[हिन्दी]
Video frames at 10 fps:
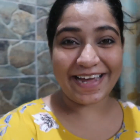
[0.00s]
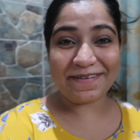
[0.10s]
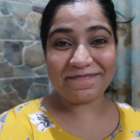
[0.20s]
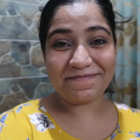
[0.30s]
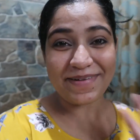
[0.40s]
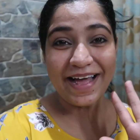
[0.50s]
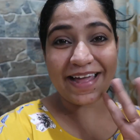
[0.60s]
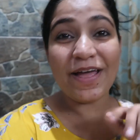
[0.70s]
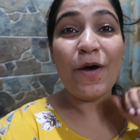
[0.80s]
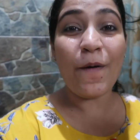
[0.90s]
टाइम
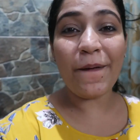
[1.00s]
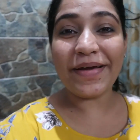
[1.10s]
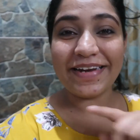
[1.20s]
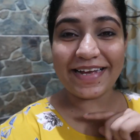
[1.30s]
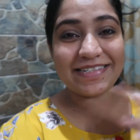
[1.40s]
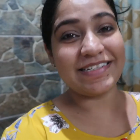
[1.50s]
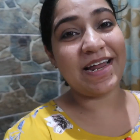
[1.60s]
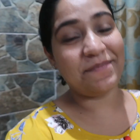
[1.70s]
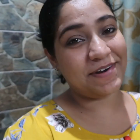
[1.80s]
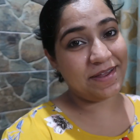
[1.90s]
बाय ओ इन केस अगर
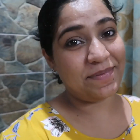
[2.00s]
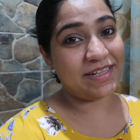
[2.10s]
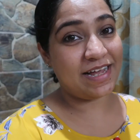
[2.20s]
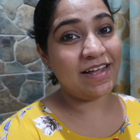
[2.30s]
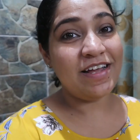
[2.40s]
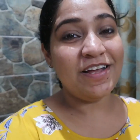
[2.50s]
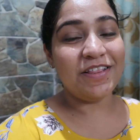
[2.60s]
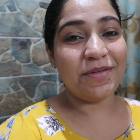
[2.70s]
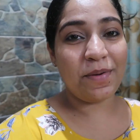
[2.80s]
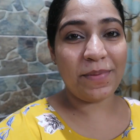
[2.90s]
आपको नहीं पता
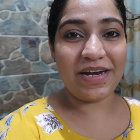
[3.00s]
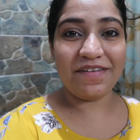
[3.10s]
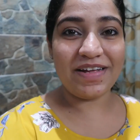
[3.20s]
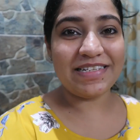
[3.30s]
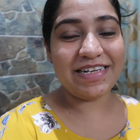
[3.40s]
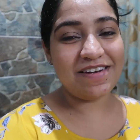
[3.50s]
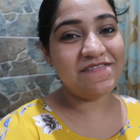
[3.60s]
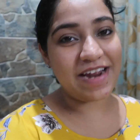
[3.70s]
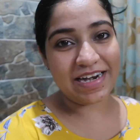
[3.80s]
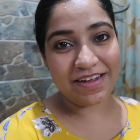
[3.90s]
तो मैं मंडे वेंसडे
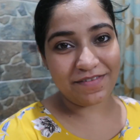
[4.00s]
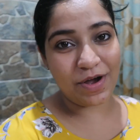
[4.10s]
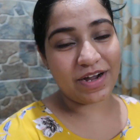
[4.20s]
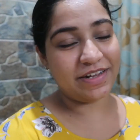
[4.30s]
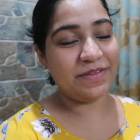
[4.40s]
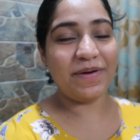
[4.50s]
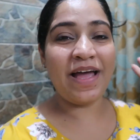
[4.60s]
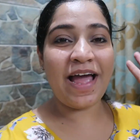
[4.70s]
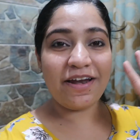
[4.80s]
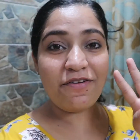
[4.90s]
एंड फ्राइडे ब्लॉग करती हूँ
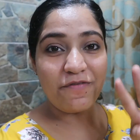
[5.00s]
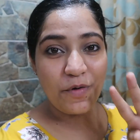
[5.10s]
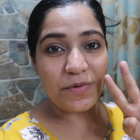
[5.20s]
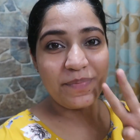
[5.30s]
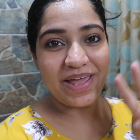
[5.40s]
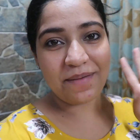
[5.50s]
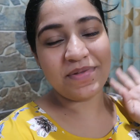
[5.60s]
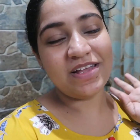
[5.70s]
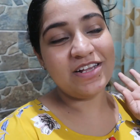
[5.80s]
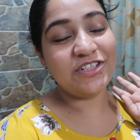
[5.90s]
एट फोर पी एम
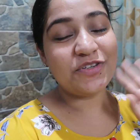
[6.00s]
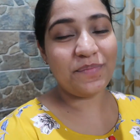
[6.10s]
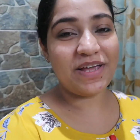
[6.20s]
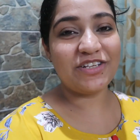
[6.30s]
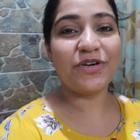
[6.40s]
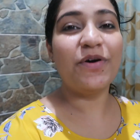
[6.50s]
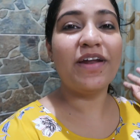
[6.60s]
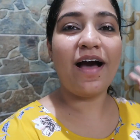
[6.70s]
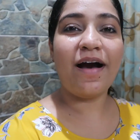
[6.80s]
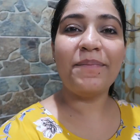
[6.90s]
सो मेक
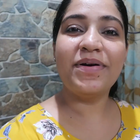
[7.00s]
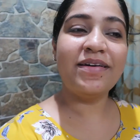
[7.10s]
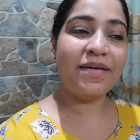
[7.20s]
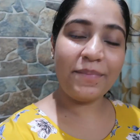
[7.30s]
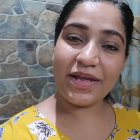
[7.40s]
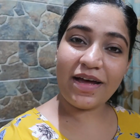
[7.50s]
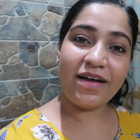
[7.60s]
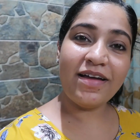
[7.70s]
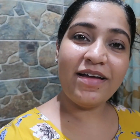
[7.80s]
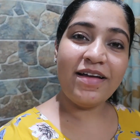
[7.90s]
श्योर आप
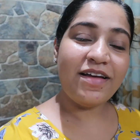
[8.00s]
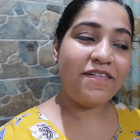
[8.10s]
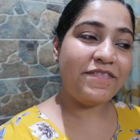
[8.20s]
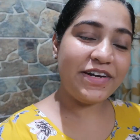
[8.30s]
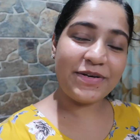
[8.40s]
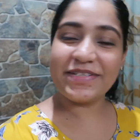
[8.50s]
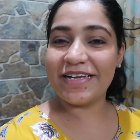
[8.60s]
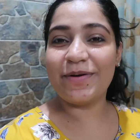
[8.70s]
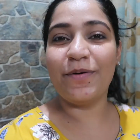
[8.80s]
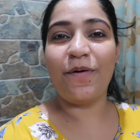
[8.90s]
मेरा वीडियोस
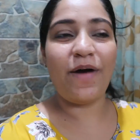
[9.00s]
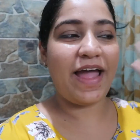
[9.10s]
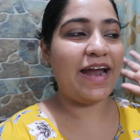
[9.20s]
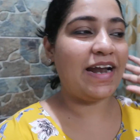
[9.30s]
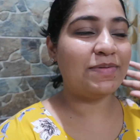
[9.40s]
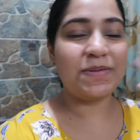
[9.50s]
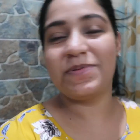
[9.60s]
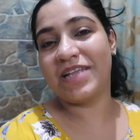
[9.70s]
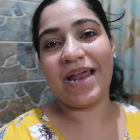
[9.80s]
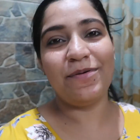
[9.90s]
देखो एंड आप
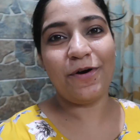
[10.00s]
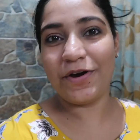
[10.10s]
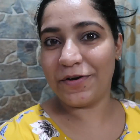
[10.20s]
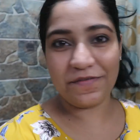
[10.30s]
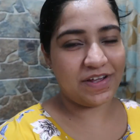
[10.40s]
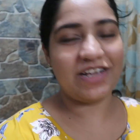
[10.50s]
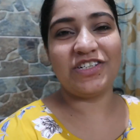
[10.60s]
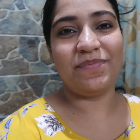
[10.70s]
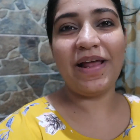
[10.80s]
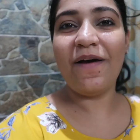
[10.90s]
सब्सक्राइब हो और
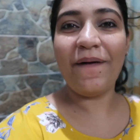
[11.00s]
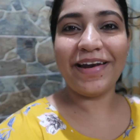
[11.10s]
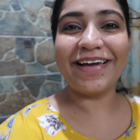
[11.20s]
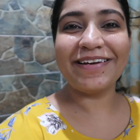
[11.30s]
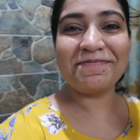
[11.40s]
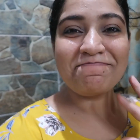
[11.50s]
नोटिफिकेशन बेल ऑन है